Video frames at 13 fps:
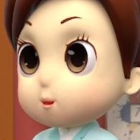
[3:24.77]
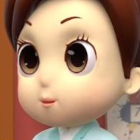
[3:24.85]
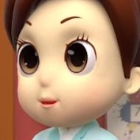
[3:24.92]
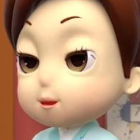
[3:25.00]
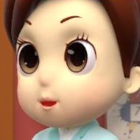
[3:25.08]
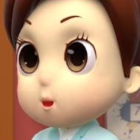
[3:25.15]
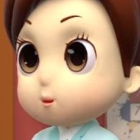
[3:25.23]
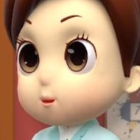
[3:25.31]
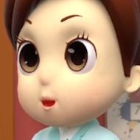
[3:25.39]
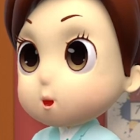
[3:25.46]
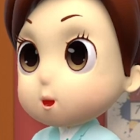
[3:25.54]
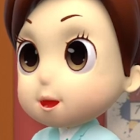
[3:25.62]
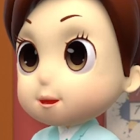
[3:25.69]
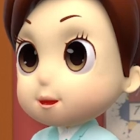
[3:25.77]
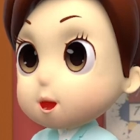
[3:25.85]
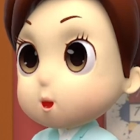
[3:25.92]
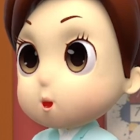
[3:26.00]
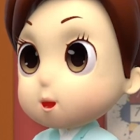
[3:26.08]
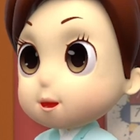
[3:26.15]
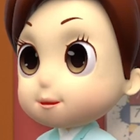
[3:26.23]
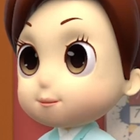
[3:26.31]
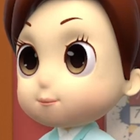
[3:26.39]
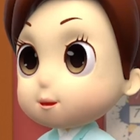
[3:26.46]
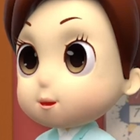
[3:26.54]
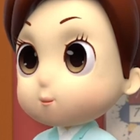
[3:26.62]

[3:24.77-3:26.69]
Bài học của chúng ta đến đây là kết